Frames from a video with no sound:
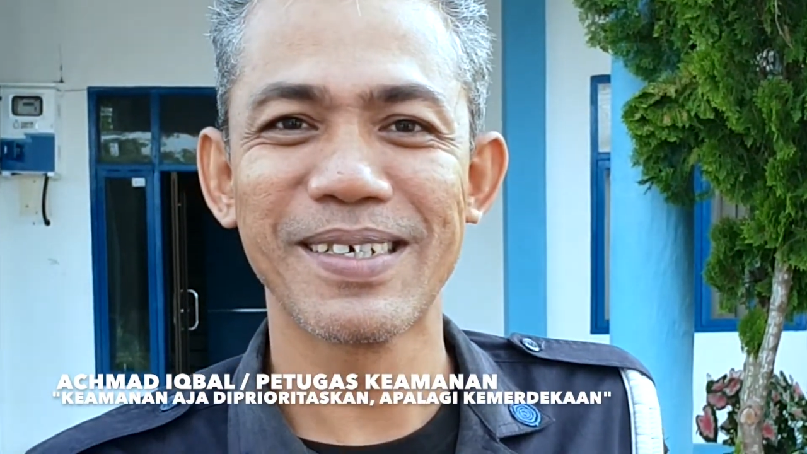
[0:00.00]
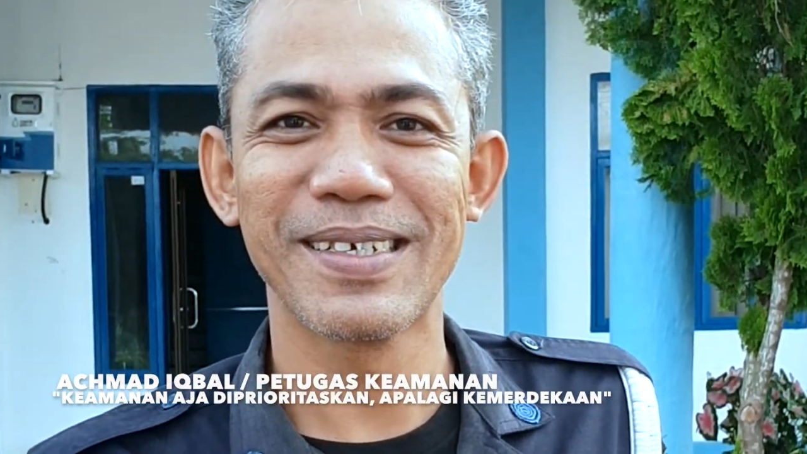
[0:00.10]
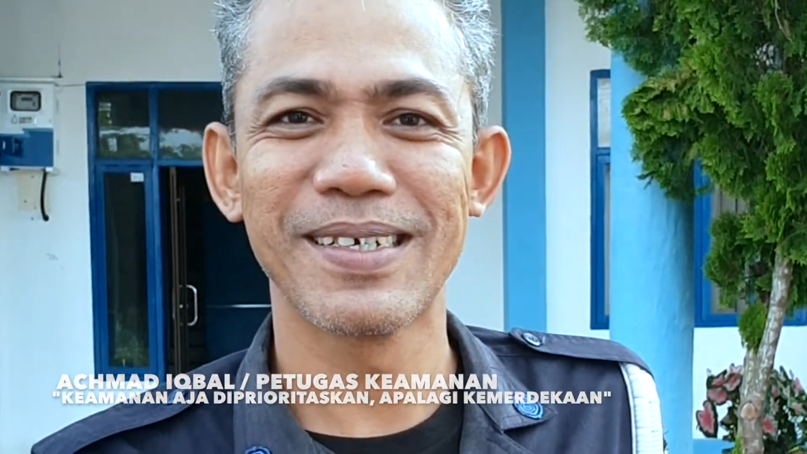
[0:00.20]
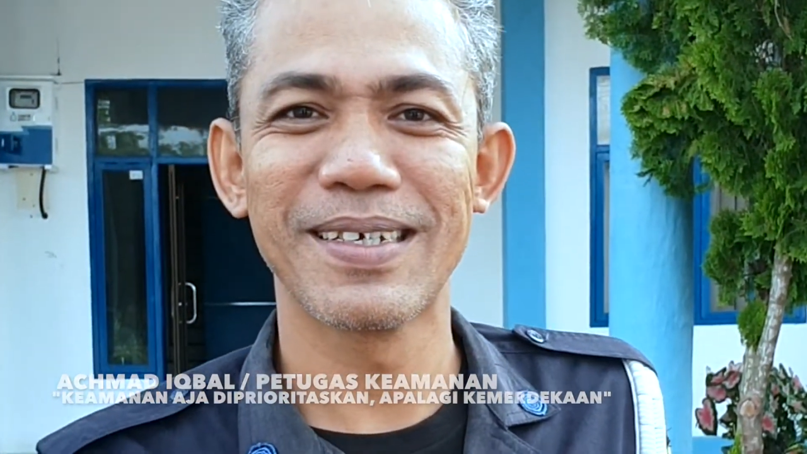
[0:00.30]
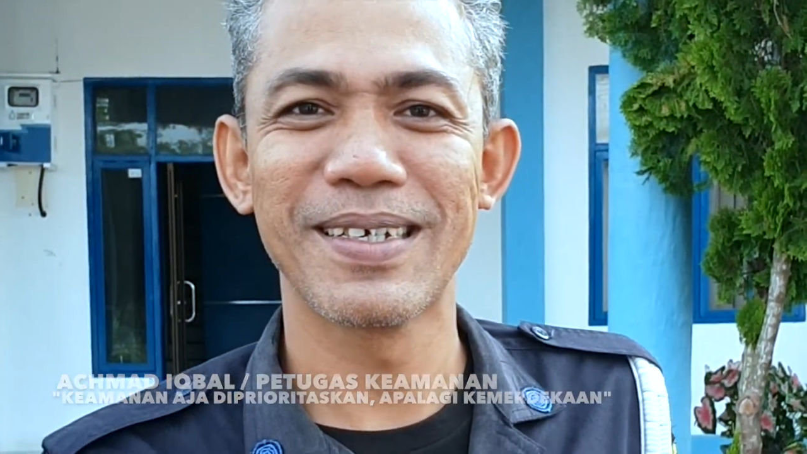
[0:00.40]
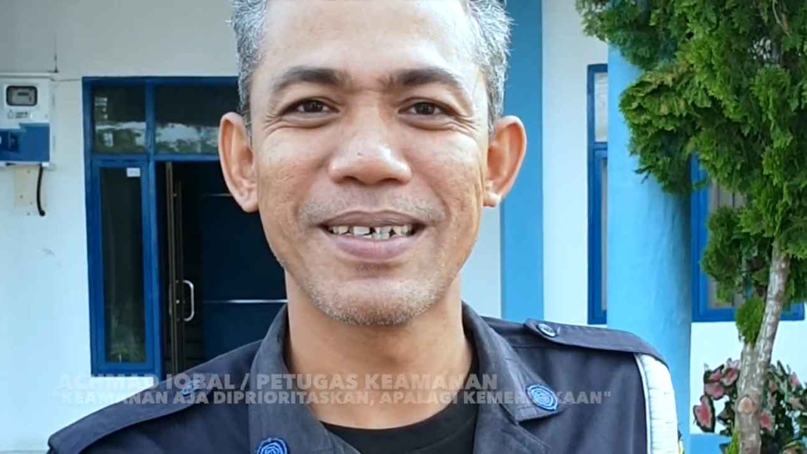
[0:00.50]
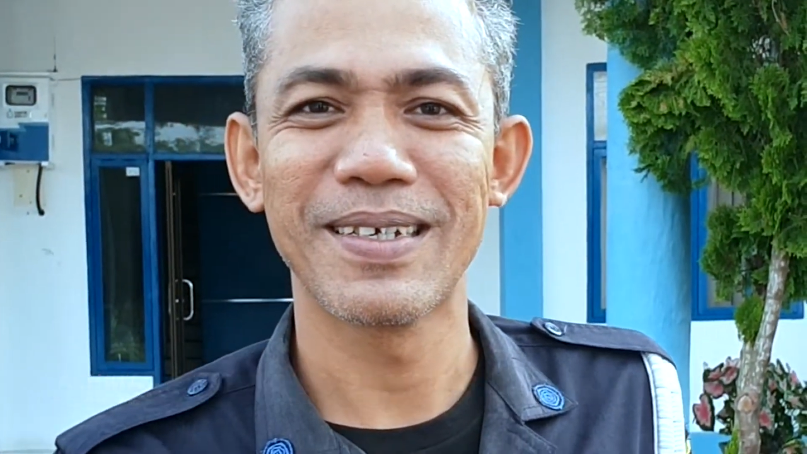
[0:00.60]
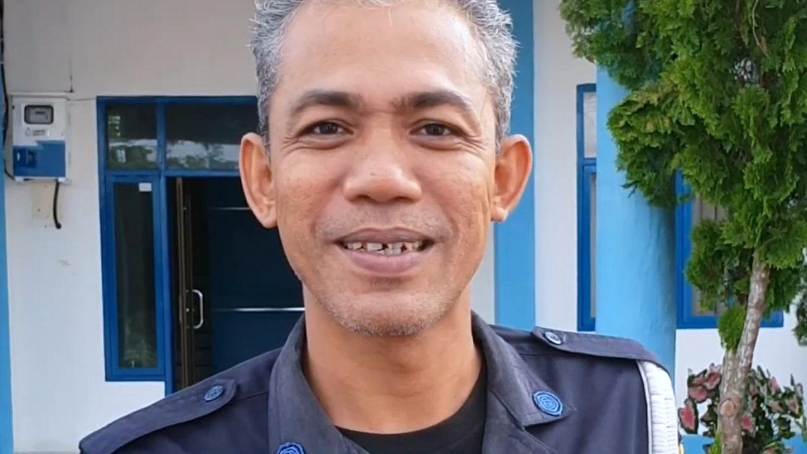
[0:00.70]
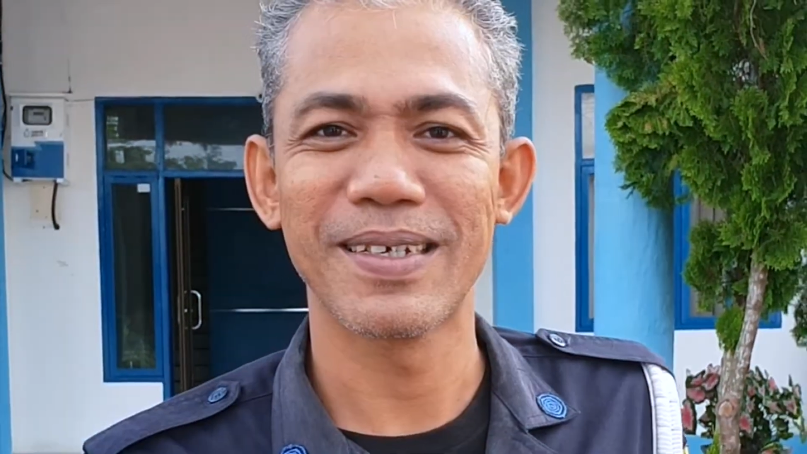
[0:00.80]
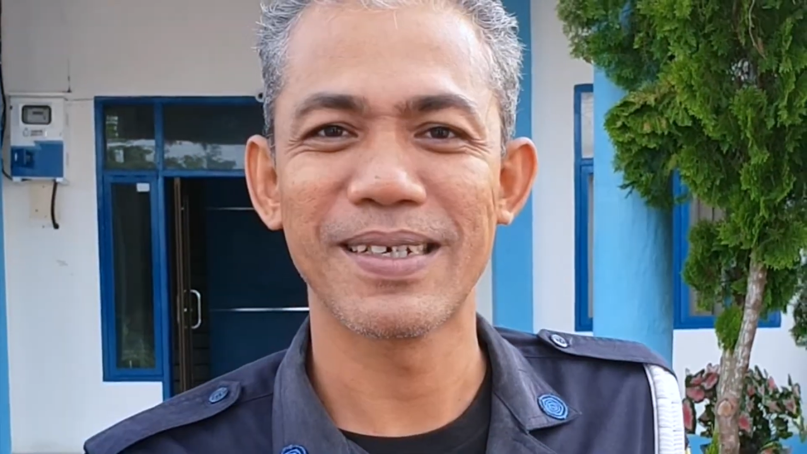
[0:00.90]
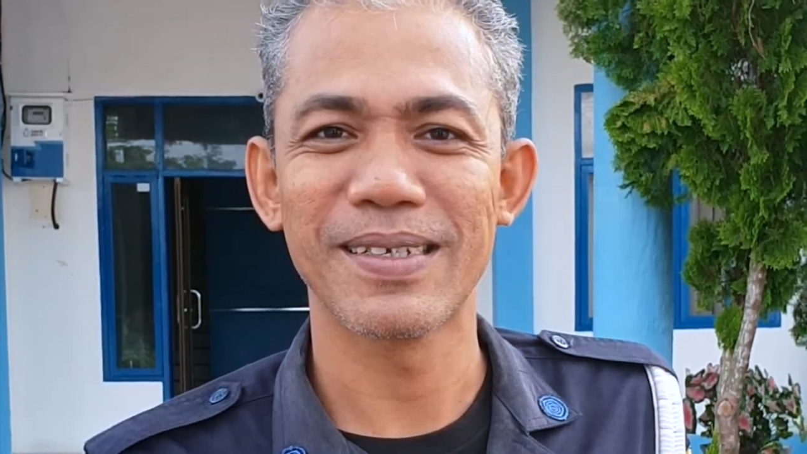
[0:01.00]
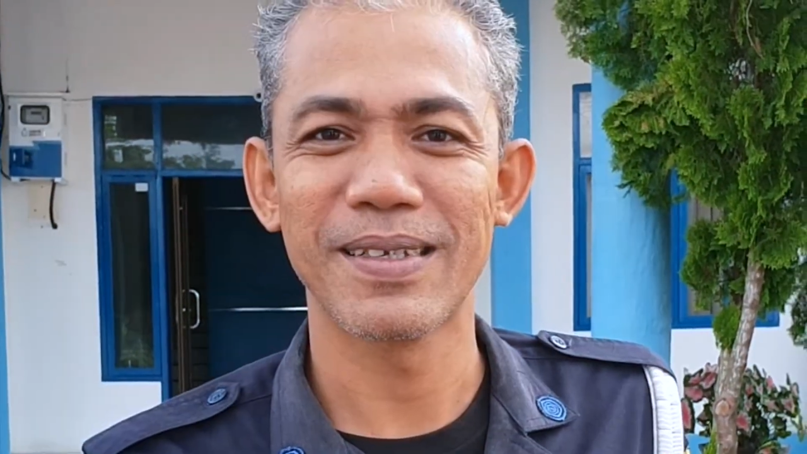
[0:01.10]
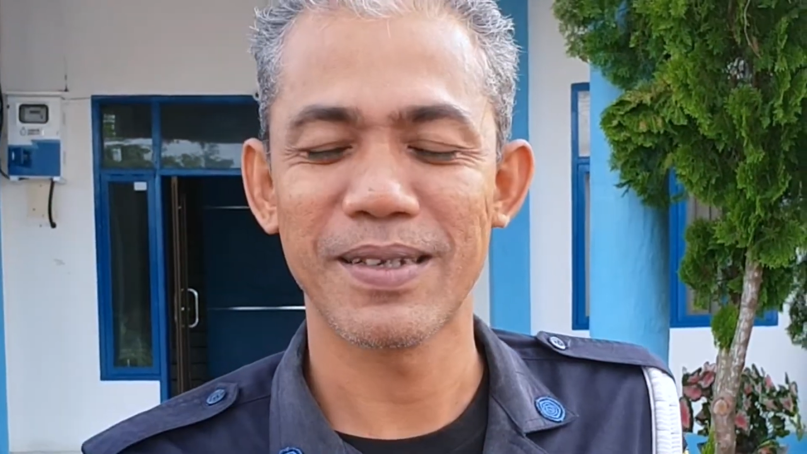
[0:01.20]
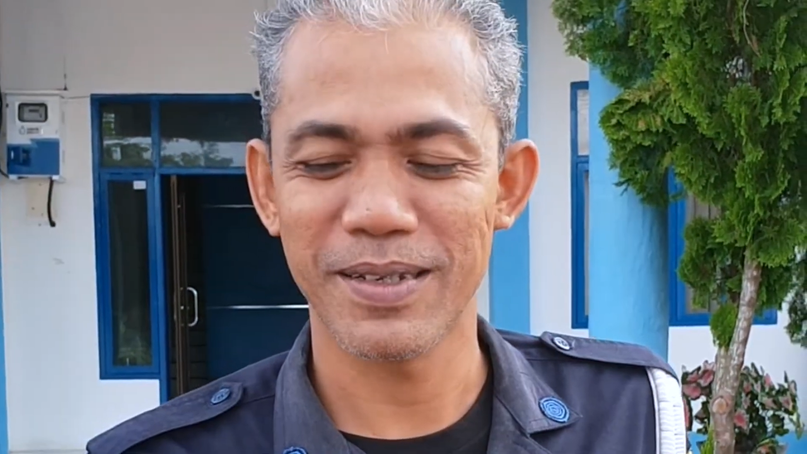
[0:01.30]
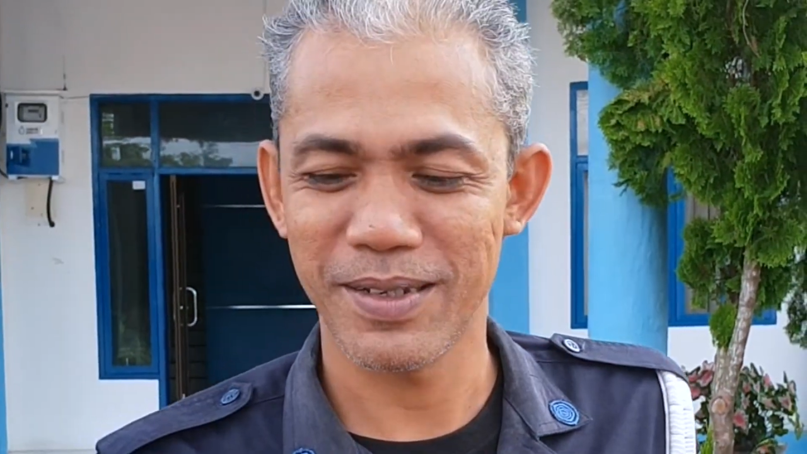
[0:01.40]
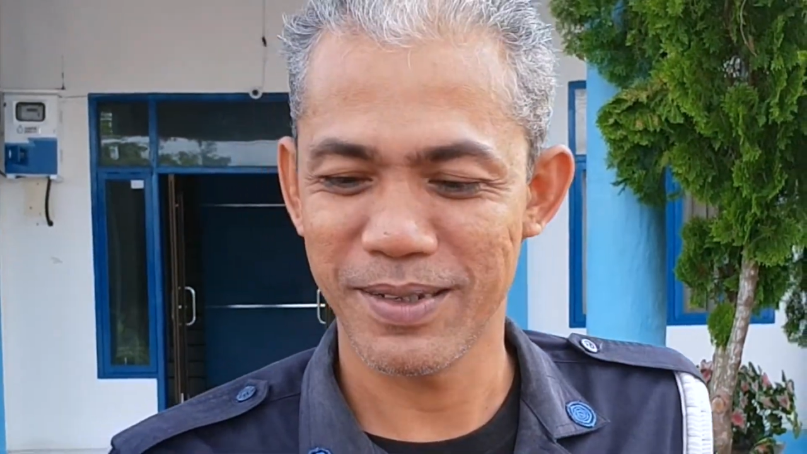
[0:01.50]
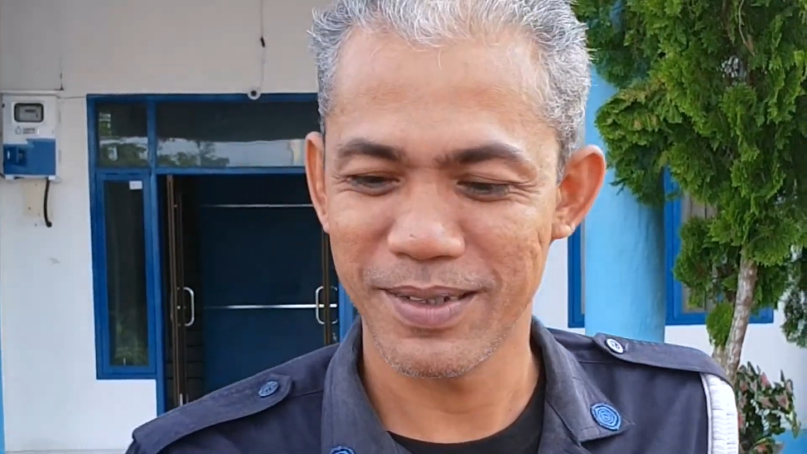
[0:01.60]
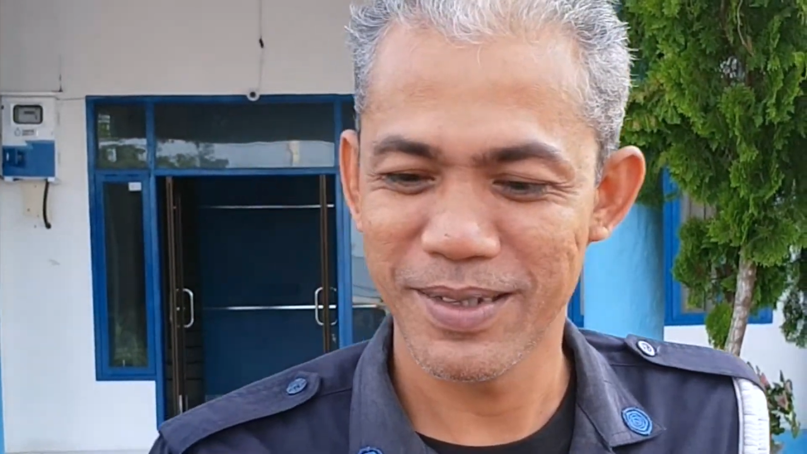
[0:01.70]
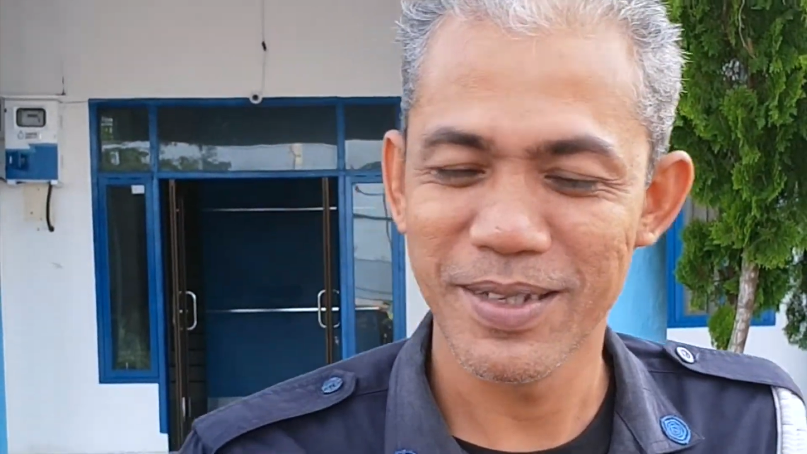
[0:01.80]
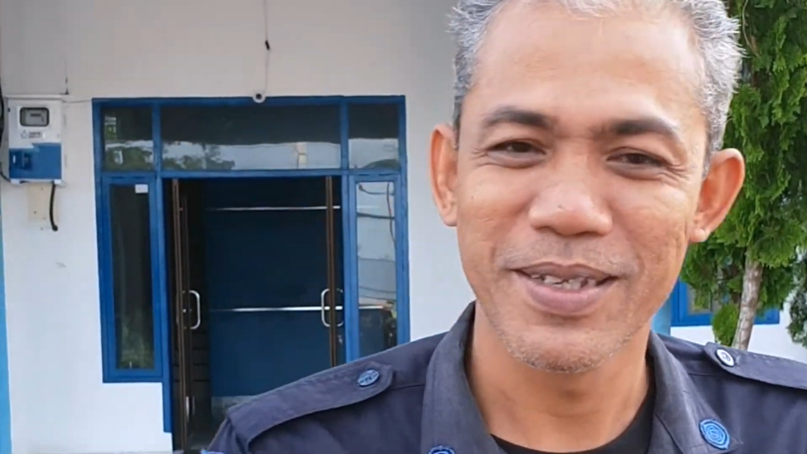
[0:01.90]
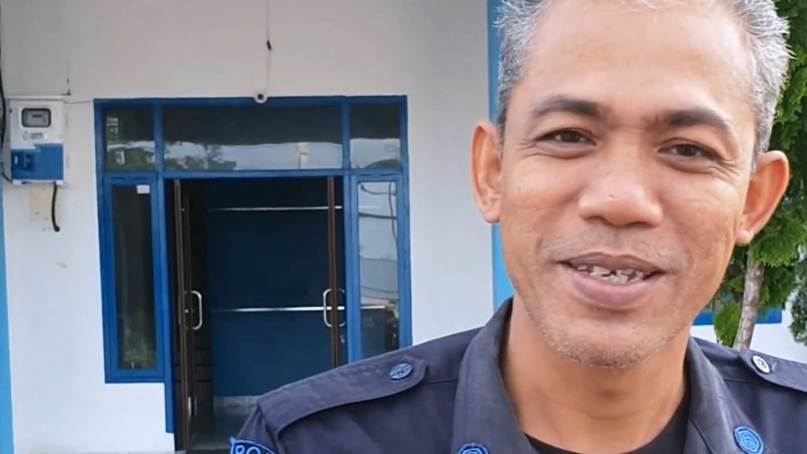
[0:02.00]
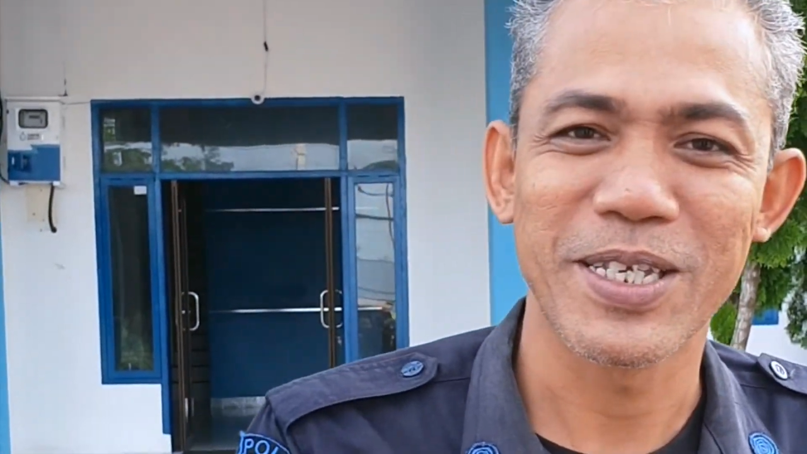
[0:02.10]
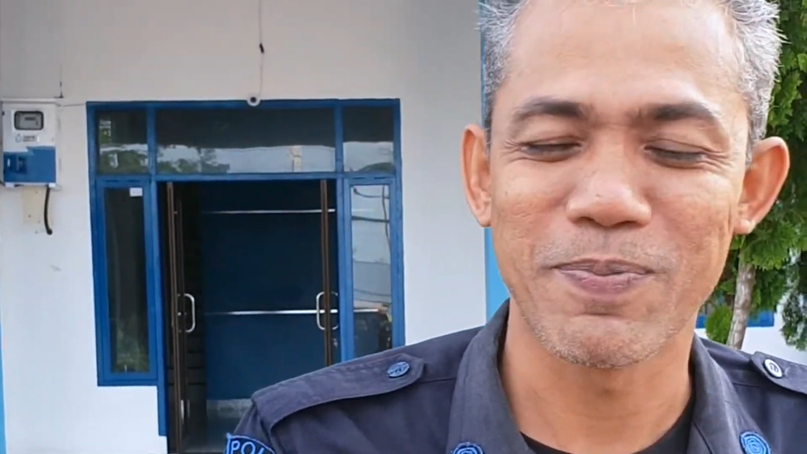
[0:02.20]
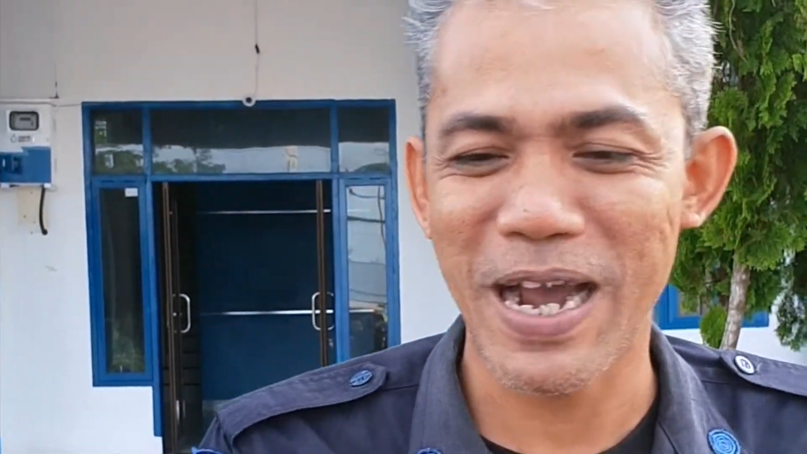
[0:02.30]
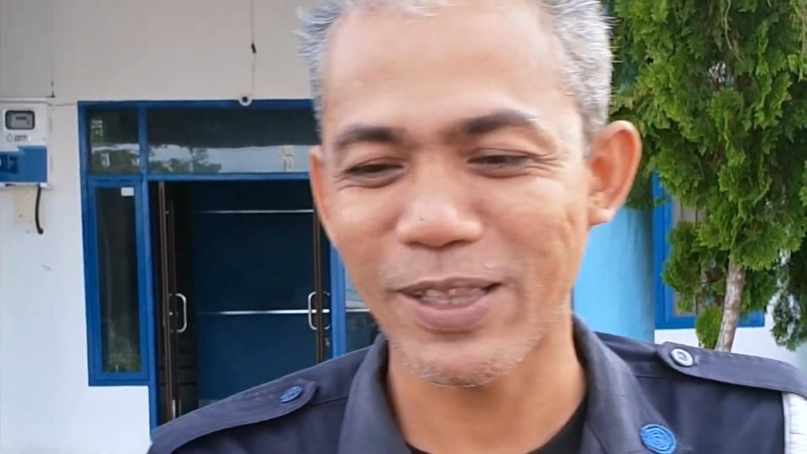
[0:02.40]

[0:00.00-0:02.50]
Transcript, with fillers: Tumben pak, semangat amat. Semangat